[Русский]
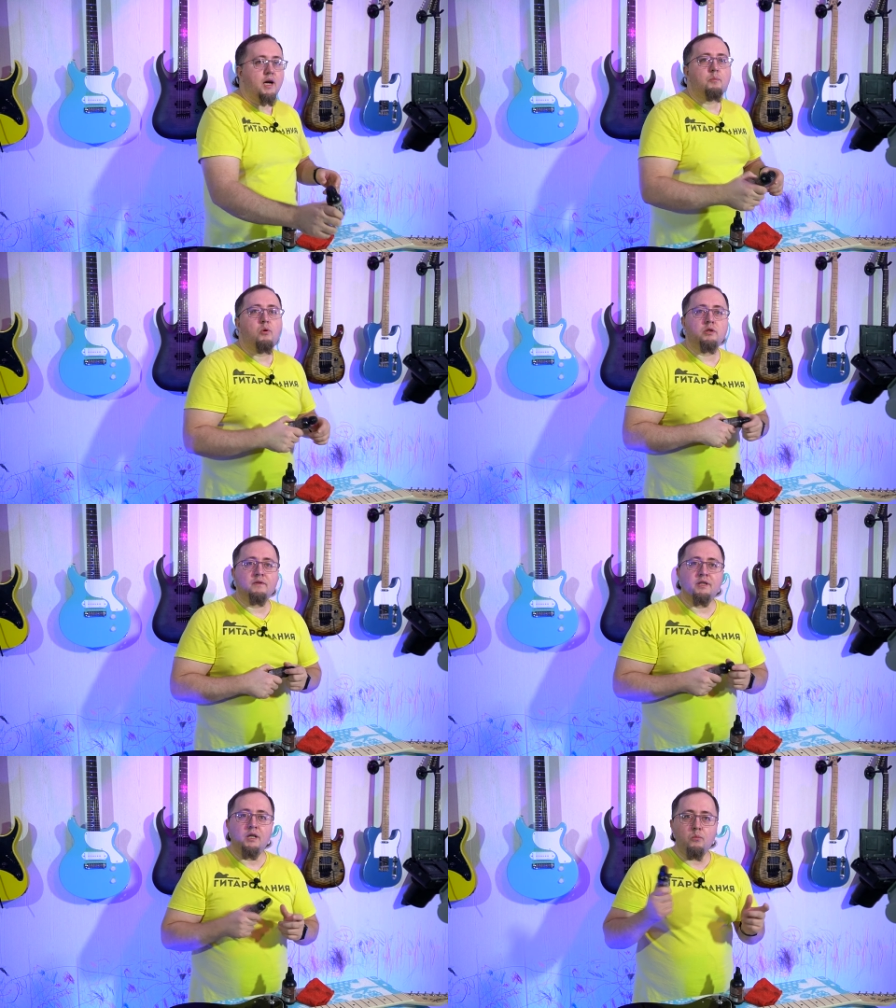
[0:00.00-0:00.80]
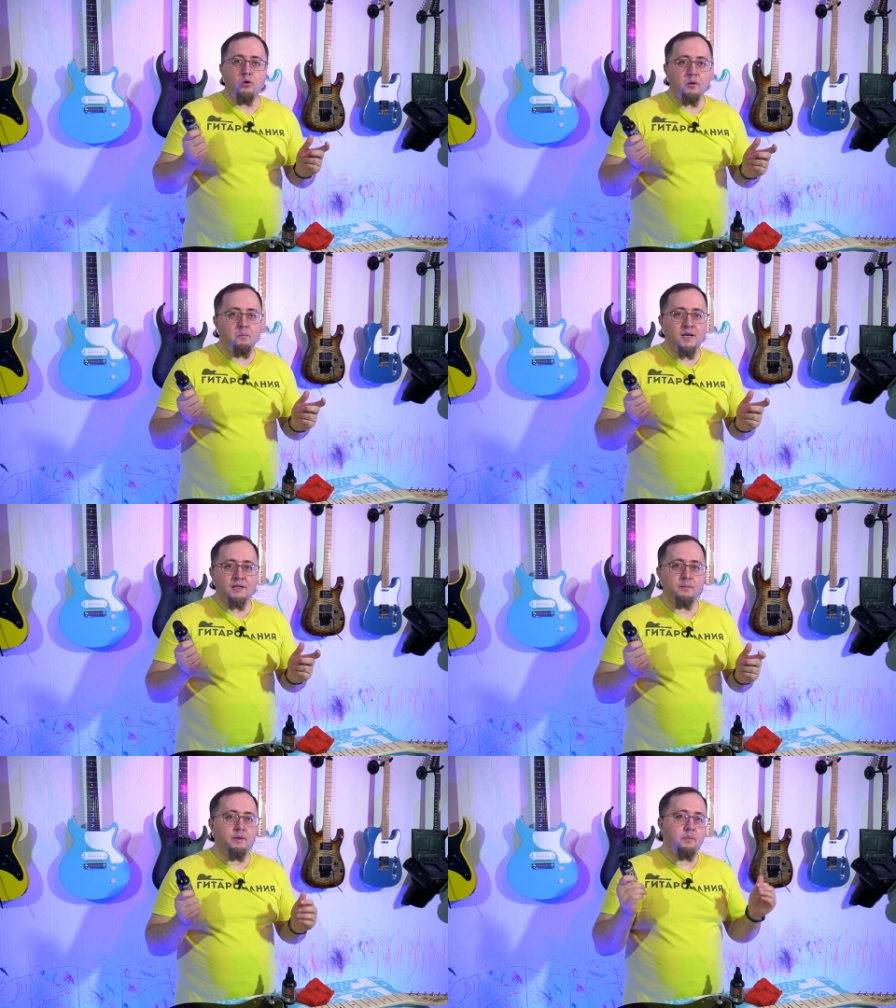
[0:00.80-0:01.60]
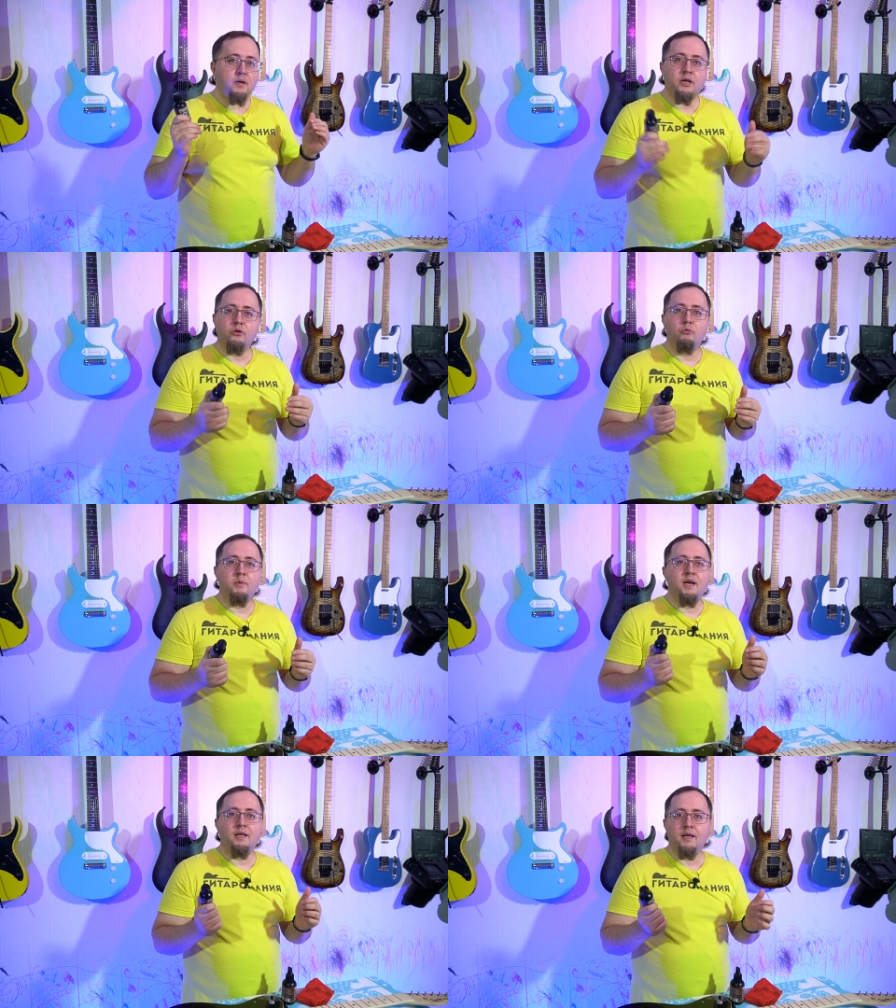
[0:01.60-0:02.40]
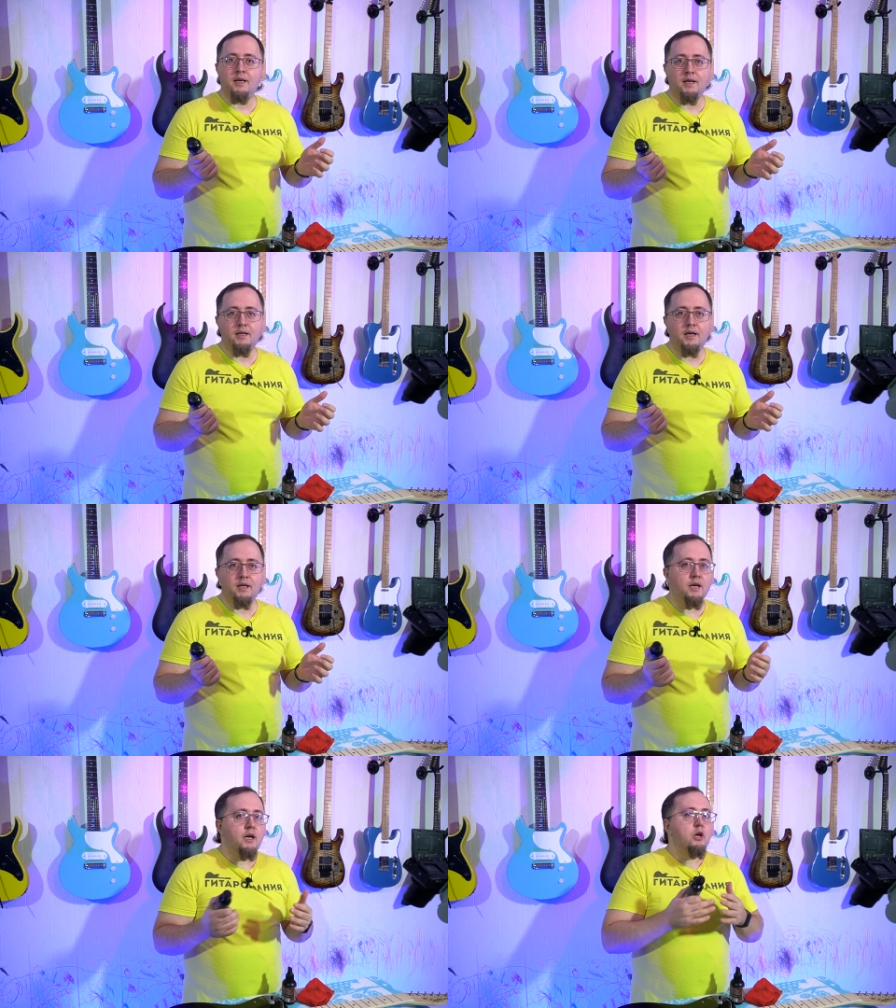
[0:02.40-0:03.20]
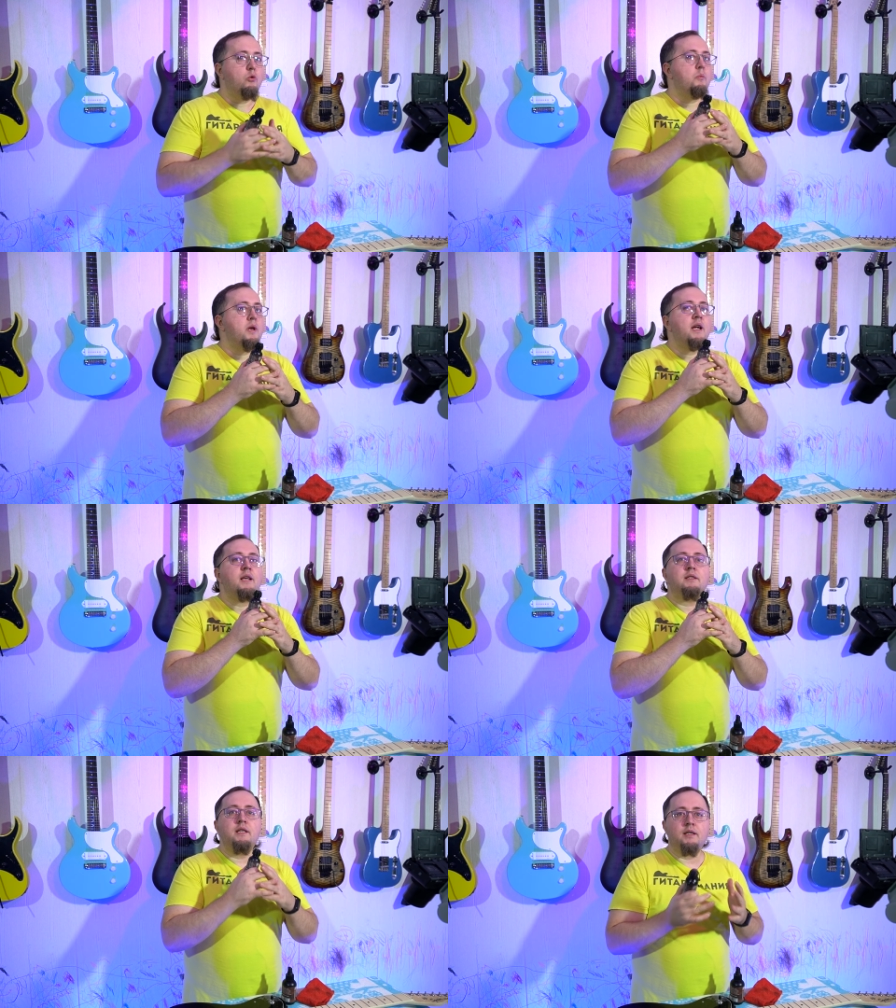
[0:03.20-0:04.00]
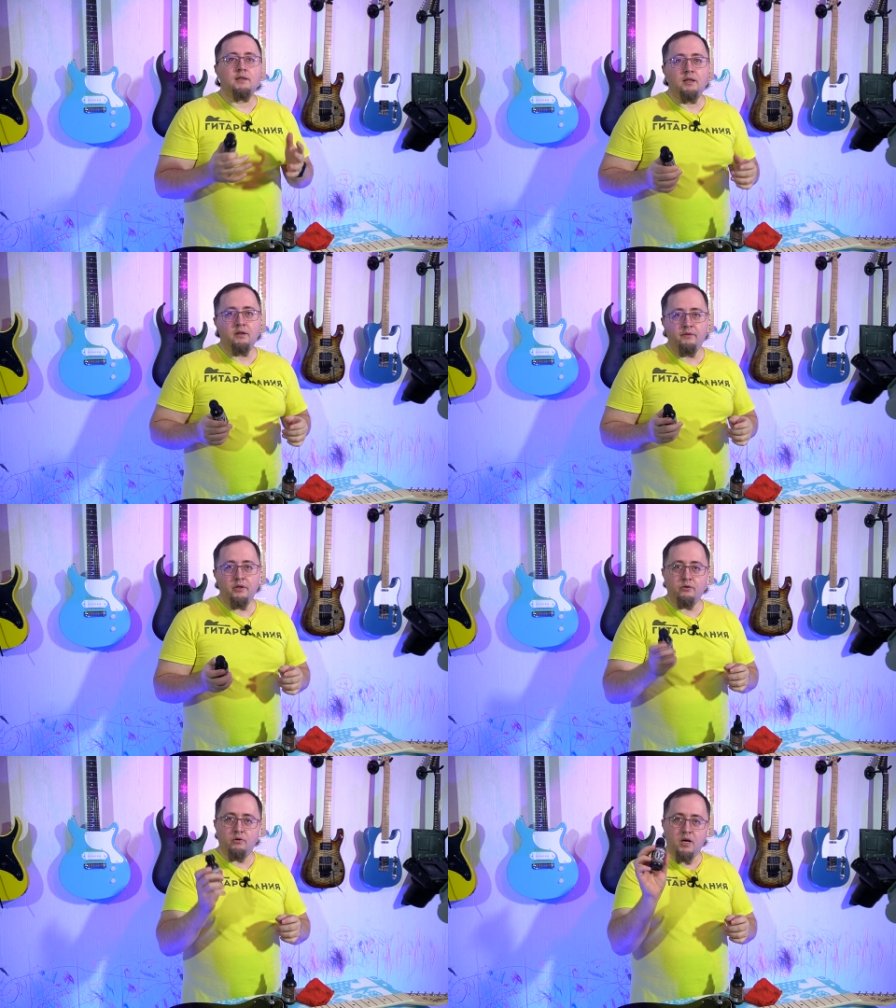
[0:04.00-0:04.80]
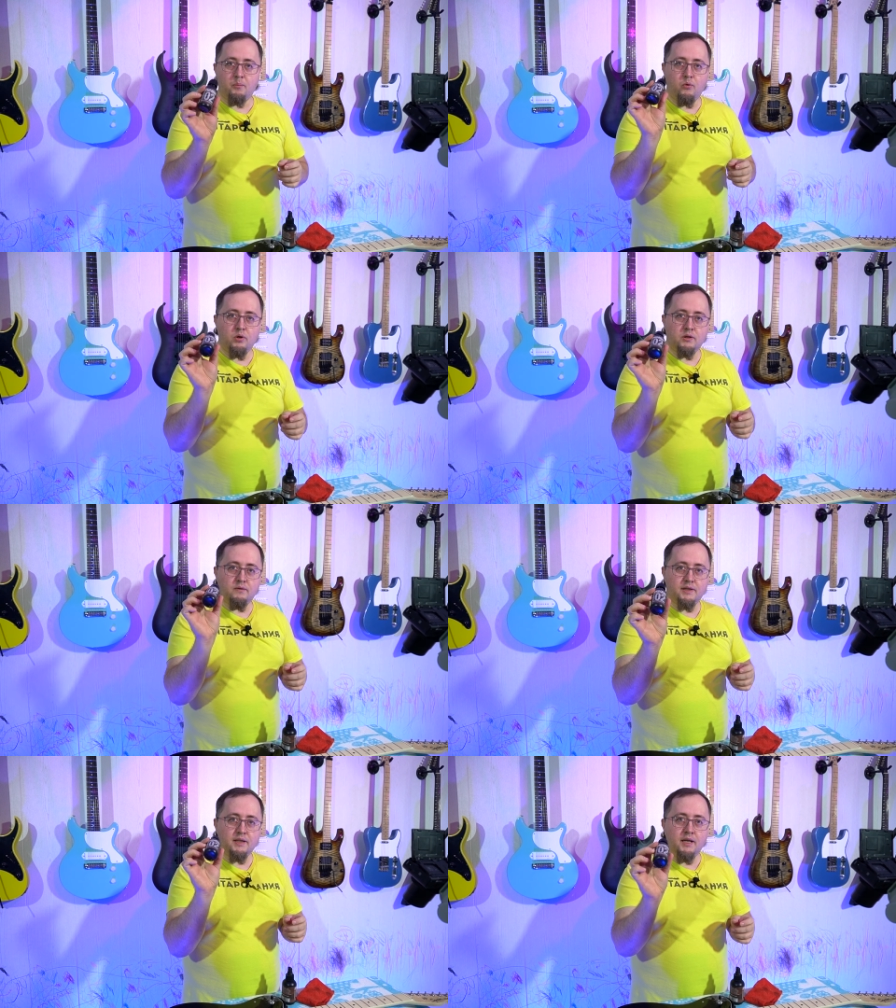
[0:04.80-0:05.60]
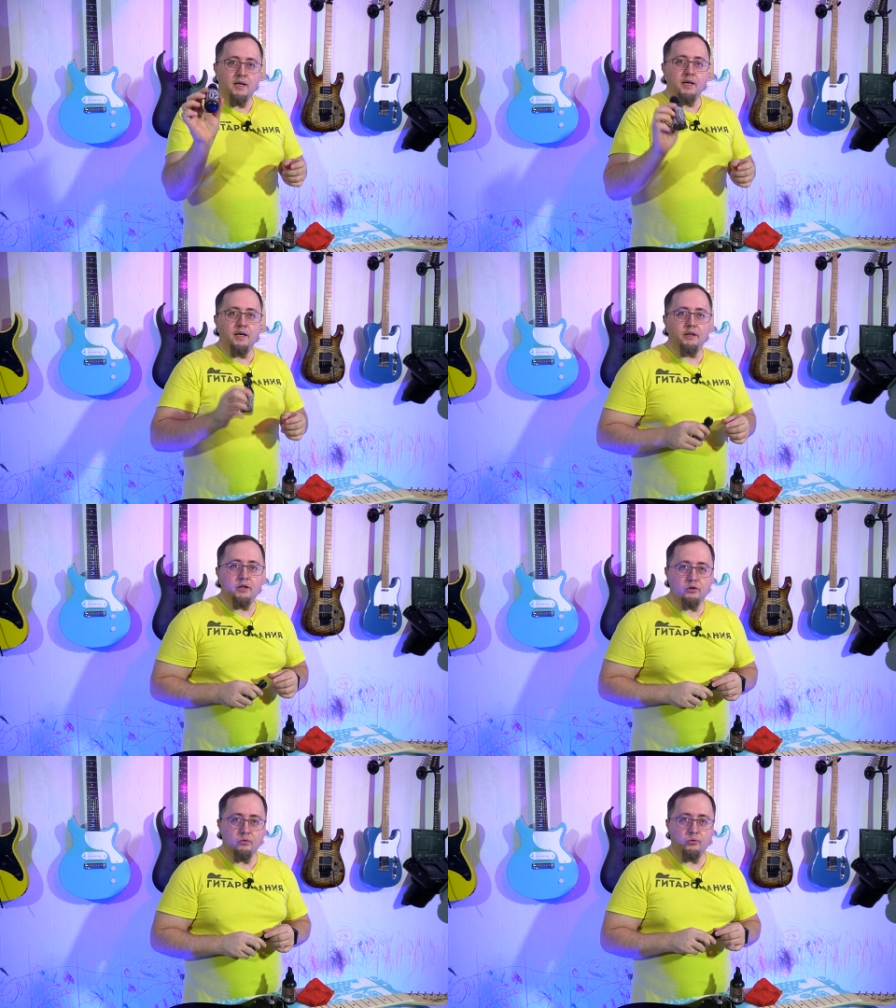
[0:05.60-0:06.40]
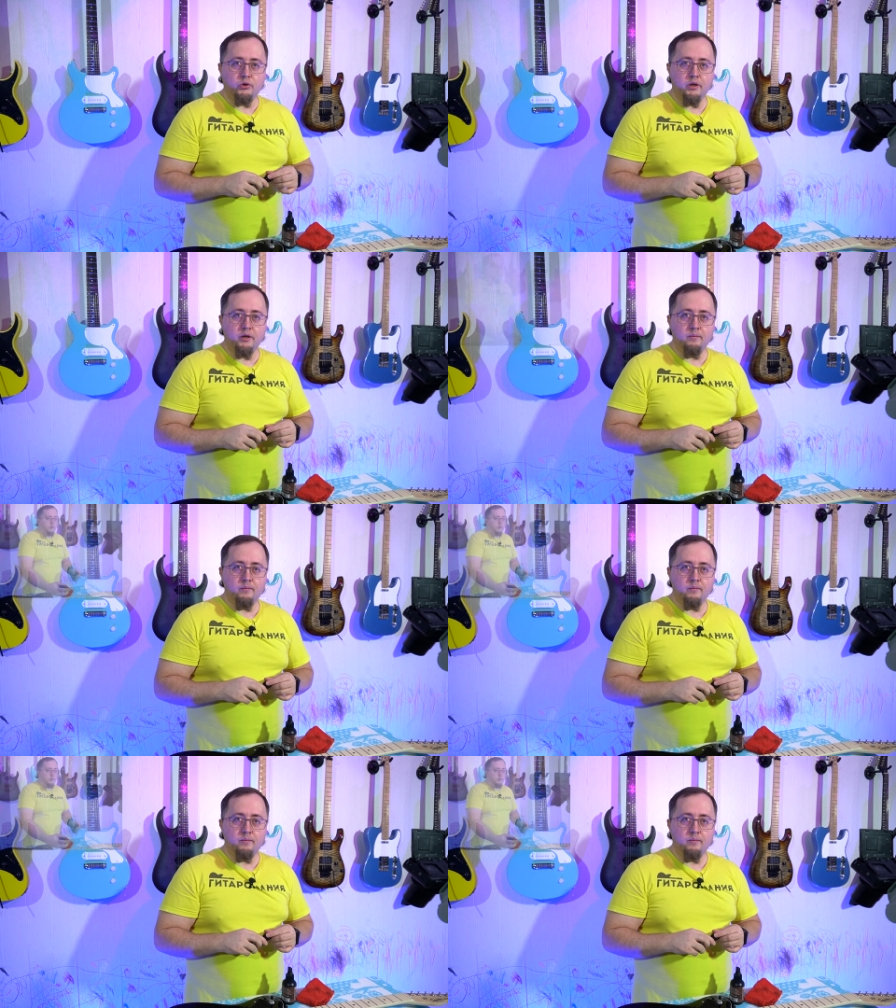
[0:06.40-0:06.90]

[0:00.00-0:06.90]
Как пользоваться лимонным маслом, набирайте у меня на канале, у меня есть несколько видео, как пользоваться этой штучкой.